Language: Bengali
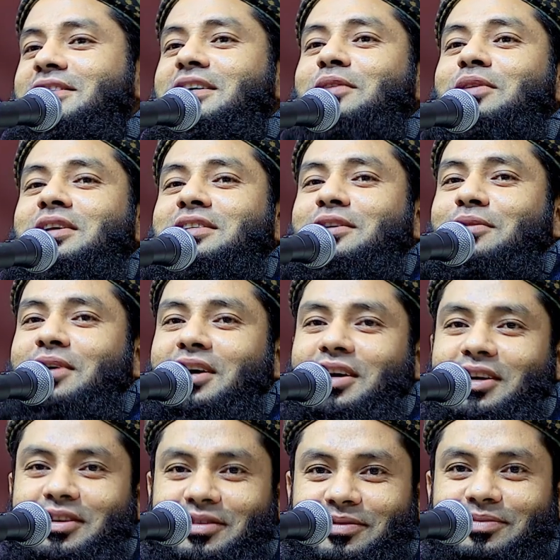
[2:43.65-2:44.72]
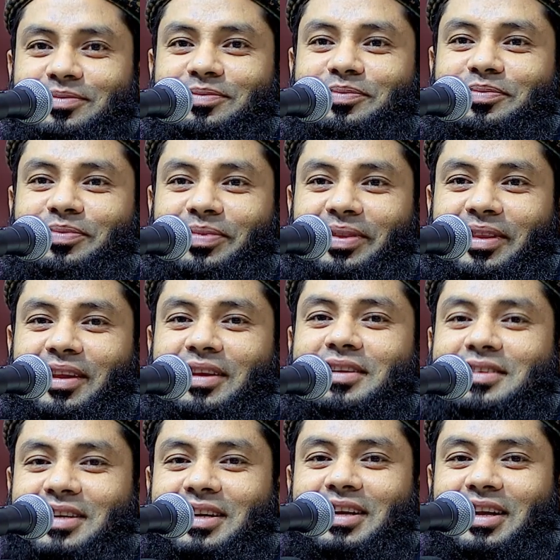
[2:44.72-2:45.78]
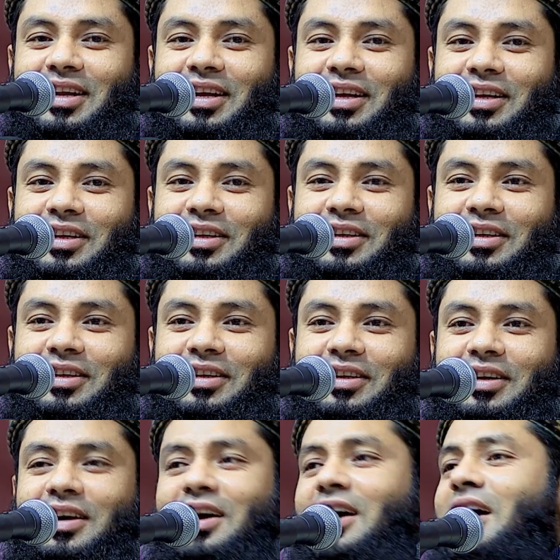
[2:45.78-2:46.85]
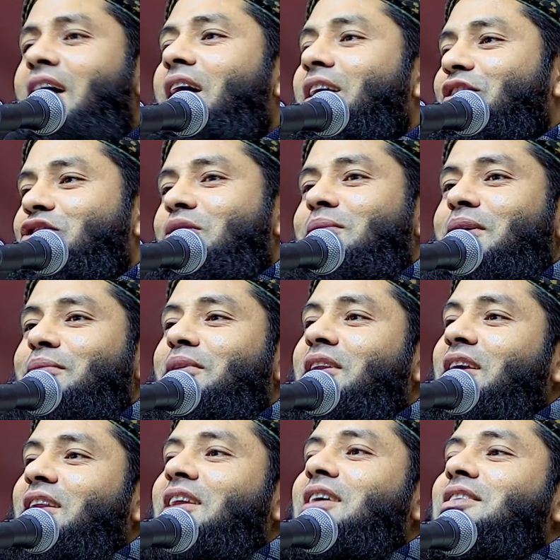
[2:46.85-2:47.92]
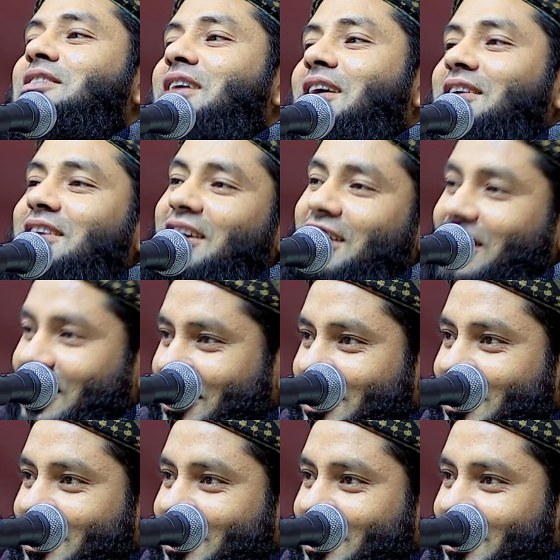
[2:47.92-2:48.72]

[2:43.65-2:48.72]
সেওয়া সেওয়া ঠিক কিটা আয় সবাই মিলে ল্যাংটা একটা